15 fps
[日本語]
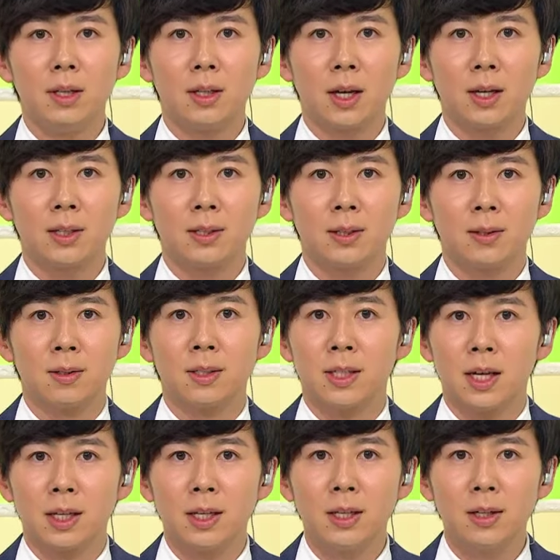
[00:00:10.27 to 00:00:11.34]
に対する
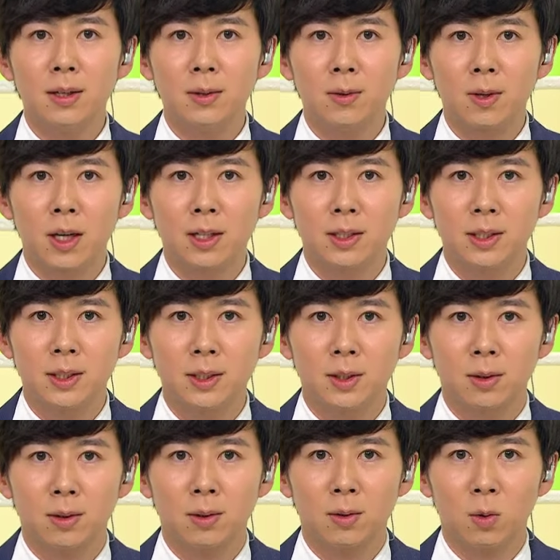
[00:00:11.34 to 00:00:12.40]
責任を感じる
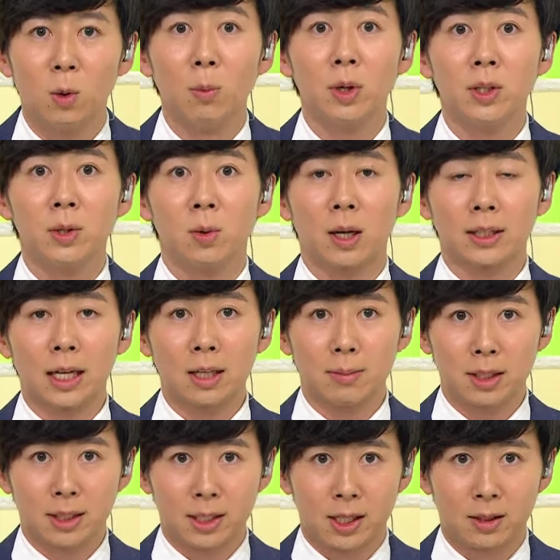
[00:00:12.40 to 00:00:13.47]
と思いを語り
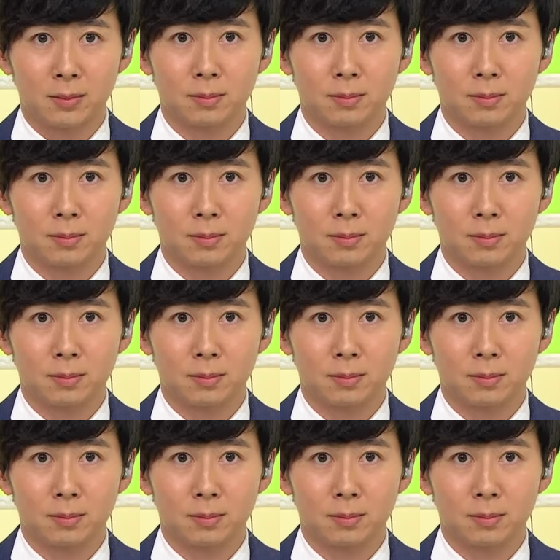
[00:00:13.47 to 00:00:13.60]
ました